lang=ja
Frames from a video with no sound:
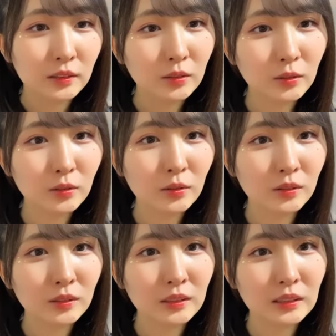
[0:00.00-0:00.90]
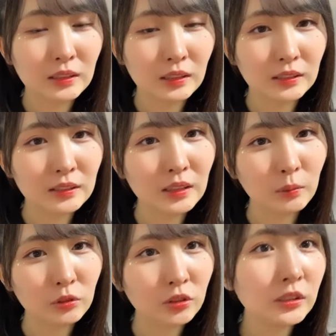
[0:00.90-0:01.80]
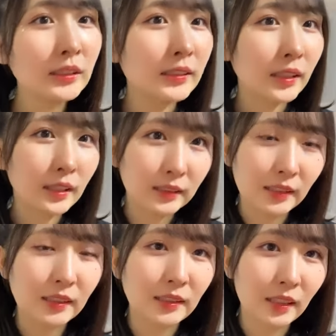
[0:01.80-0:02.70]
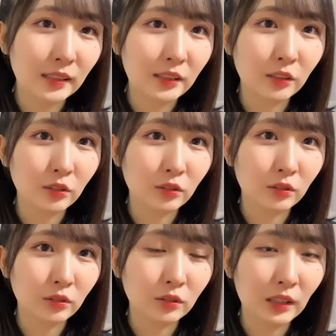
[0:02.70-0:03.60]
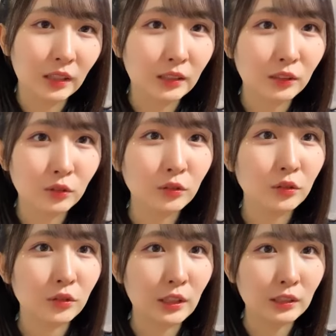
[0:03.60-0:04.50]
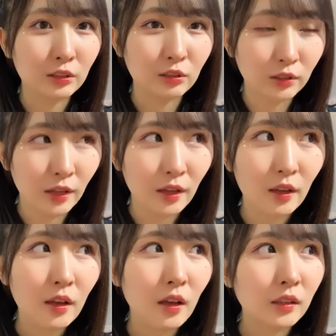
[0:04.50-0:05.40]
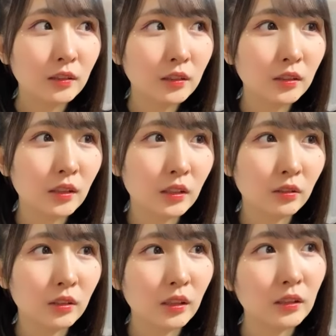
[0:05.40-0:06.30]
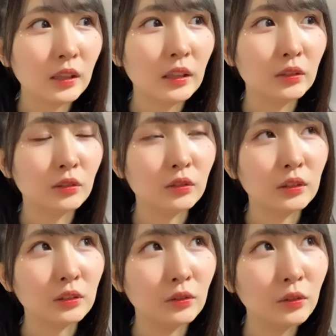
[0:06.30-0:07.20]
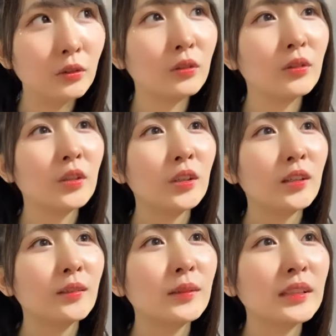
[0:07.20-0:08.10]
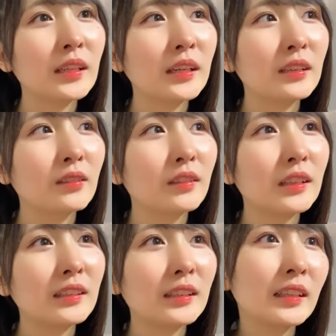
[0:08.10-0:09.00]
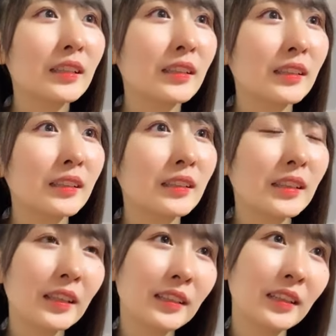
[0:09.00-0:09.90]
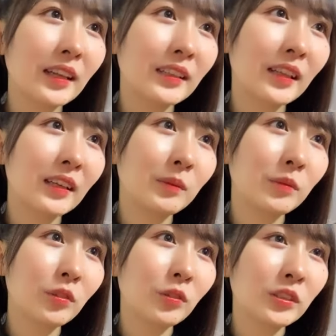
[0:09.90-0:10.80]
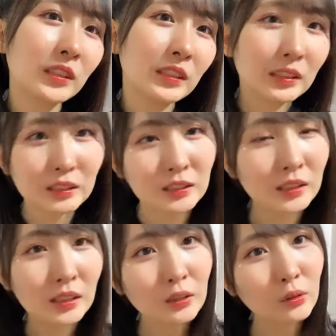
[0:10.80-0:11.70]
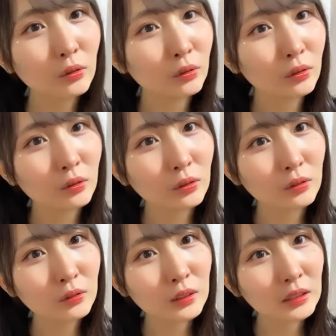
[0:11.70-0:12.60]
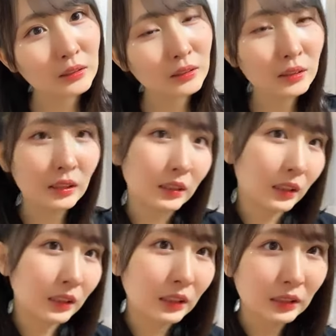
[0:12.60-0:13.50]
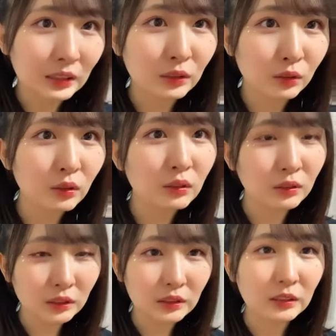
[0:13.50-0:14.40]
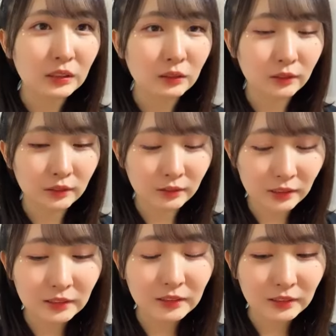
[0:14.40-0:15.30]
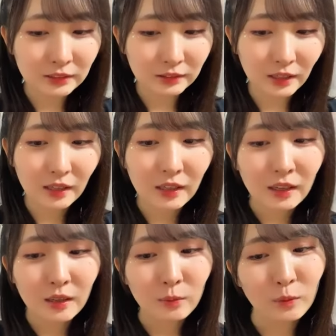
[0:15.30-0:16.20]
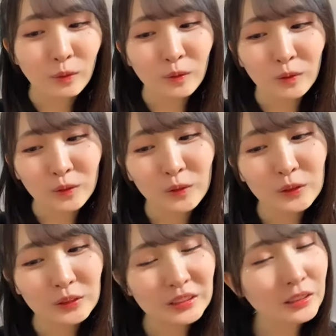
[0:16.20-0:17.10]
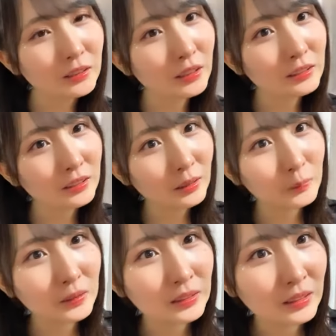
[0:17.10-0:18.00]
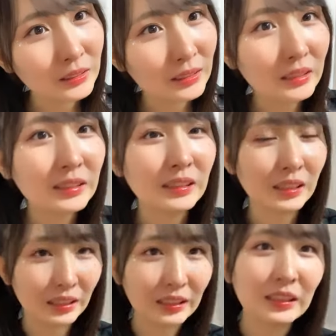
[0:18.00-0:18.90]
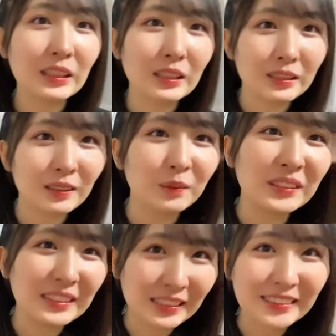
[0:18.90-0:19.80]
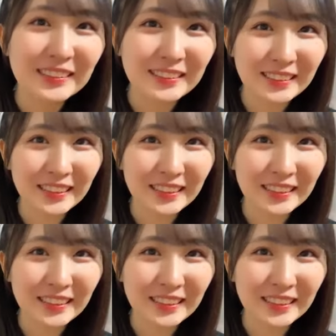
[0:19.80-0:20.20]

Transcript: そうなんかしかもズナさんがセンターっていうのがすごく嬉しくてズナさんのセンター曲をまたこうやってね何年も越しにこうやらせていただけてすごい嬉しいの嬉しくてもう投票してくださった皆さんに感謝だなって気持ちです